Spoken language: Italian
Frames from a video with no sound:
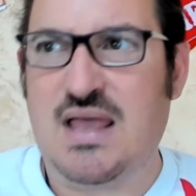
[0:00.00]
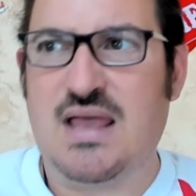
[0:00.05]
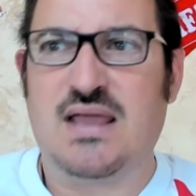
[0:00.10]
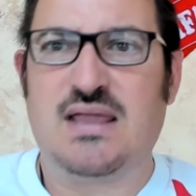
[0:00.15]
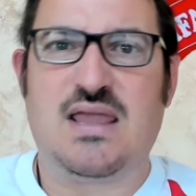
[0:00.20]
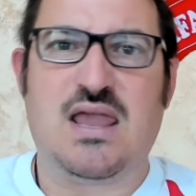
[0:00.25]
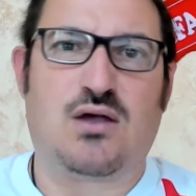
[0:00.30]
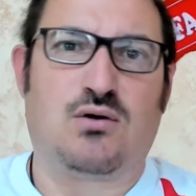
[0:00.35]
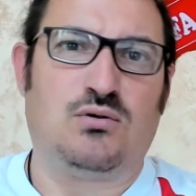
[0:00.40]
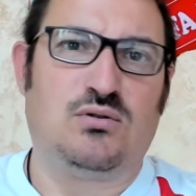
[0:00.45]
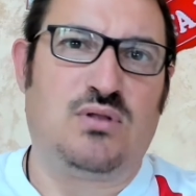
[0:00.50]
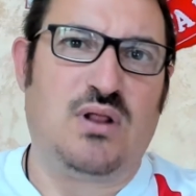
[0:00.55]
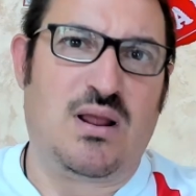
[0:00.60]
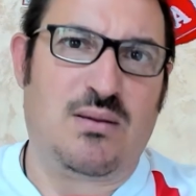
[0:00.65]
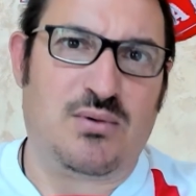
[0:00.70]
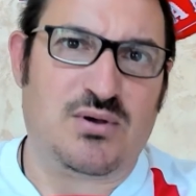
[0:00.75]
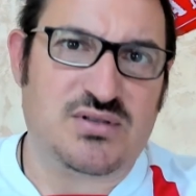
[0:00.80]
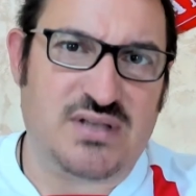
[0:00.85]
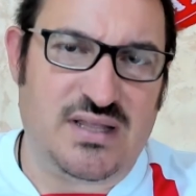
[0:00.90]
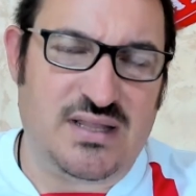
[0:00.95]
che continuiamo
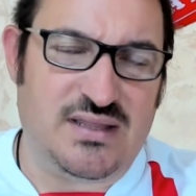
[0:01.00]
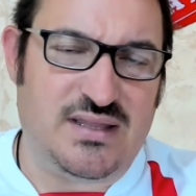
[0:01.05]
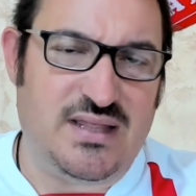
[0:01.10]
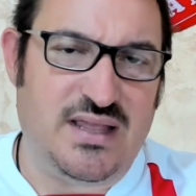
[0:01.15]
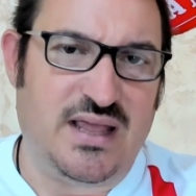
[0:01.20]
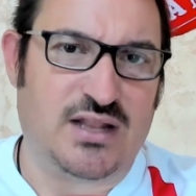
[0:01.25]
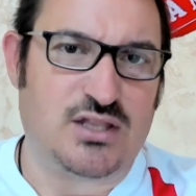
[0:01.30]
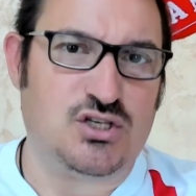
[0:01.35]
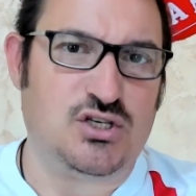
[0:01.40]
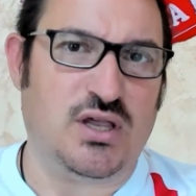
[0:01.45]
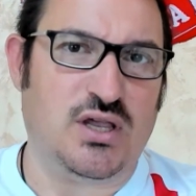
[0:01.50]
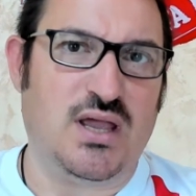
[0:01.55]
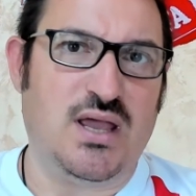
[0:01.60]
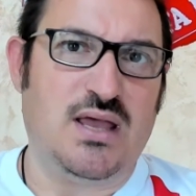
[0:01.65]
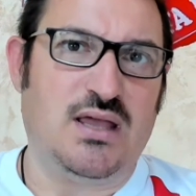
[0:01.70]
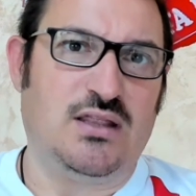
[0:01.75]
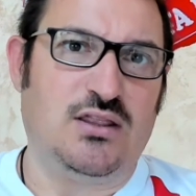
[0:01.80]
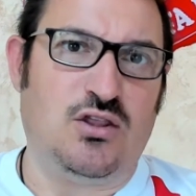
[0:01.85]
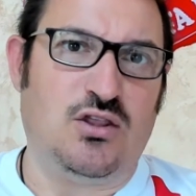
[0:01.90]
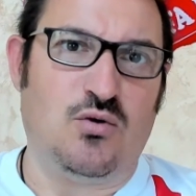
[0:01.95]
a sentirci
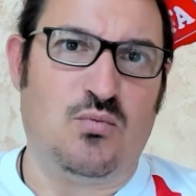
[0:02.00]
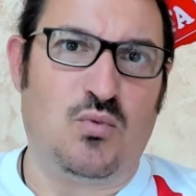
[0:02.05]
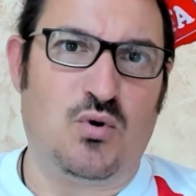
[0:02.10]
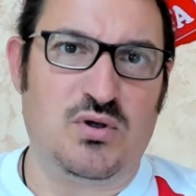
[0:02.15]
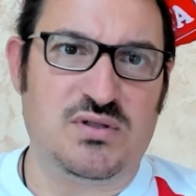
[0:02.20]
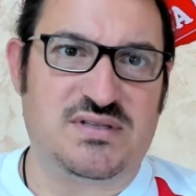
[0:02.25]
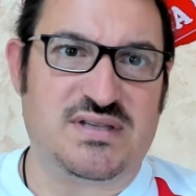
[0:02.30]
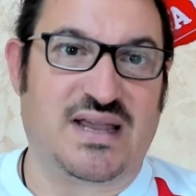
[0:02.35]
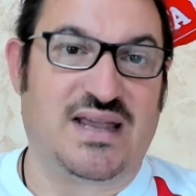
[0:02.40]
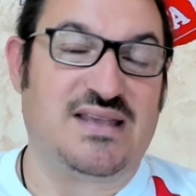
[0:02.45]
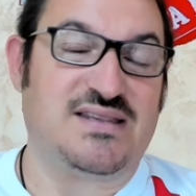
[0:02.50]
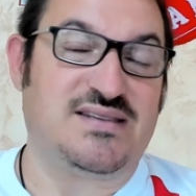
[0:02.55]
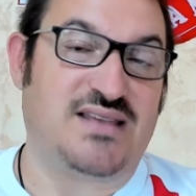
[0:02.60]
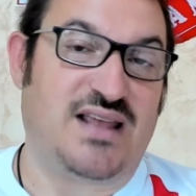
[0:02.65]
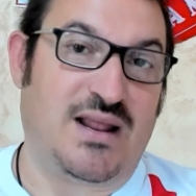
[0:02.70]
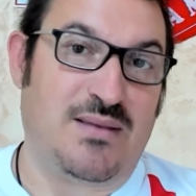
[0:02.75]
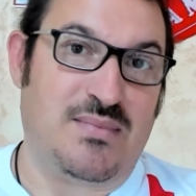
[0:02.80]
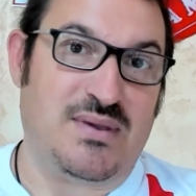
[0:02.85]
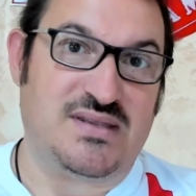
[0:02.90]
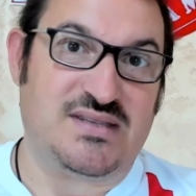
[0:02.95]
di un Monza che
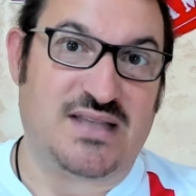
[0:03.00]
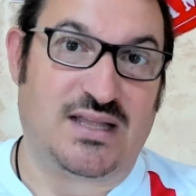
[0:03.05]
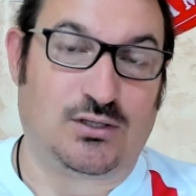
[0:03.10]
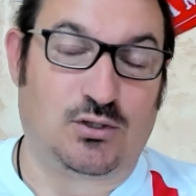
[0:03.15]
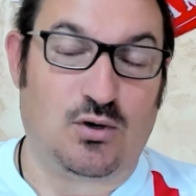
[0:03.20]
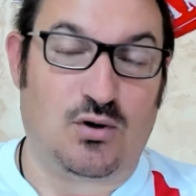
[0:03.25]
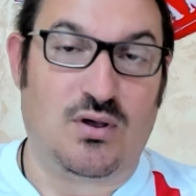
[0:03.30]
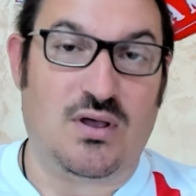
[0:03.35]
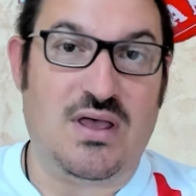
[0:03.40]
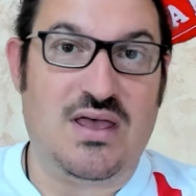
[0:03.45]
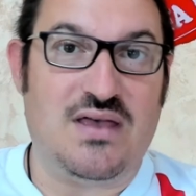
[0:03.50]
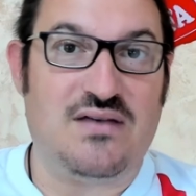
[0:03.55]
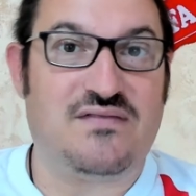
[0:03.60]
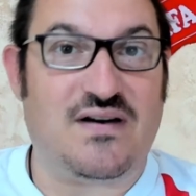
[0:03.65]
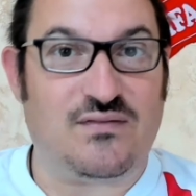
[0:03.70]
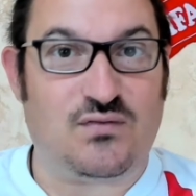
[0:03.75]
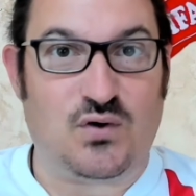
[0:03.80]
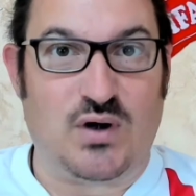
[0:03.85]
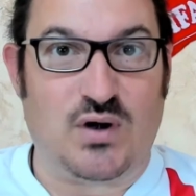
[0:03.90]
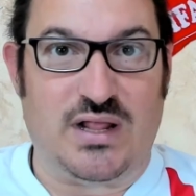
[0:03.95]
sarebbe stato
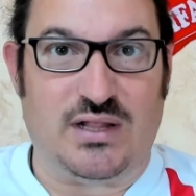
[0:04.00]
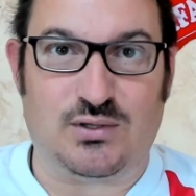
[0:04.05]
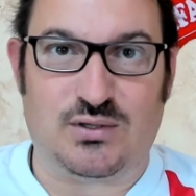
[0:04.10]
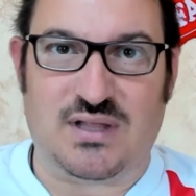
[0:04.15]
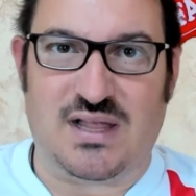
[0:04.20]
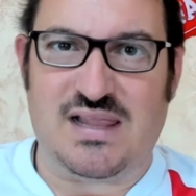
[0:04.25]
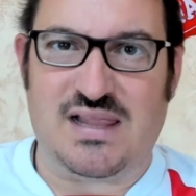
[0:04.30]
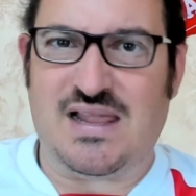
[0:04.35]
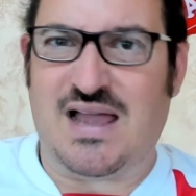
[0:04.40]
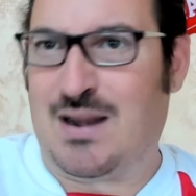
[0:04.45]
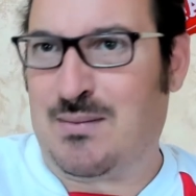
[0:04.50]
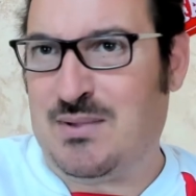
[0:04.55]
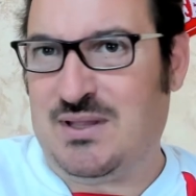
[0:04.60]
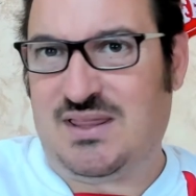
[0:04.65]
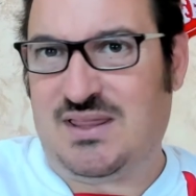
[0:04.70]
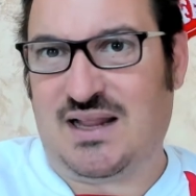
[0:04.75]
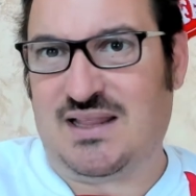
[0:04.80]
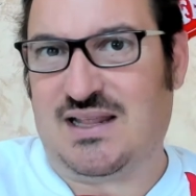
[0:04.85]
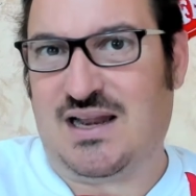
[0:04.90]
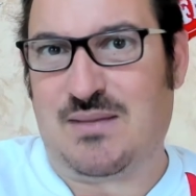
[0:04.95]
favorito dagli
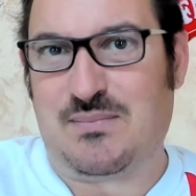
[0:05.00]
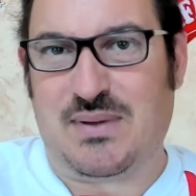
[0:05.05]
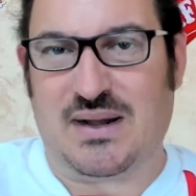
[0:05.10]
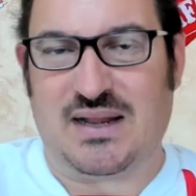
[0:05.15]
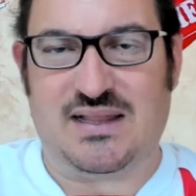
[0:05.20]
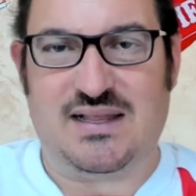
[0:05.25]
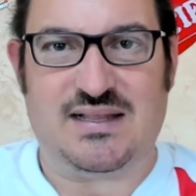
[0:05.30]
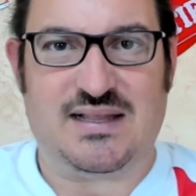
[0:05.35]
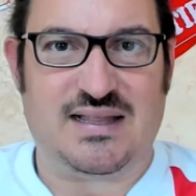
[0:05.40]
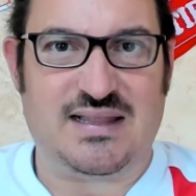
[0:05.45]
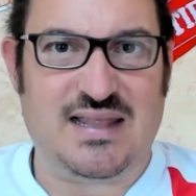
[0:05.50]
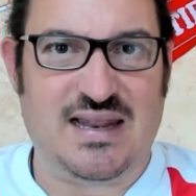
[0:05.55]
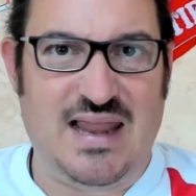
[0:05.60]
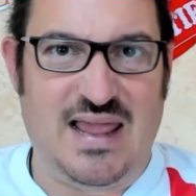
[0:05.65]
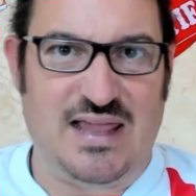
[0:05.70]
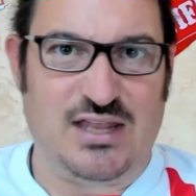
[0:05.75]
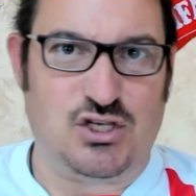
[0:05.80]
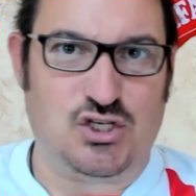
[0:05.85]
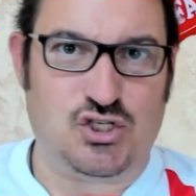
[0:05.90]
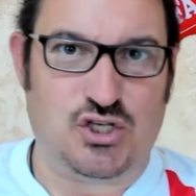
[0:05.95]
arbitri, è dalla partita di
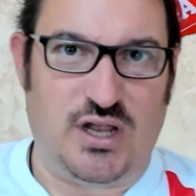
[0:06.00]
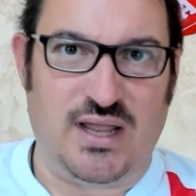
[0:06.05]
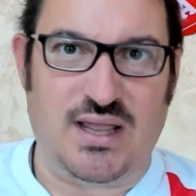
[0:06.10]
Lecce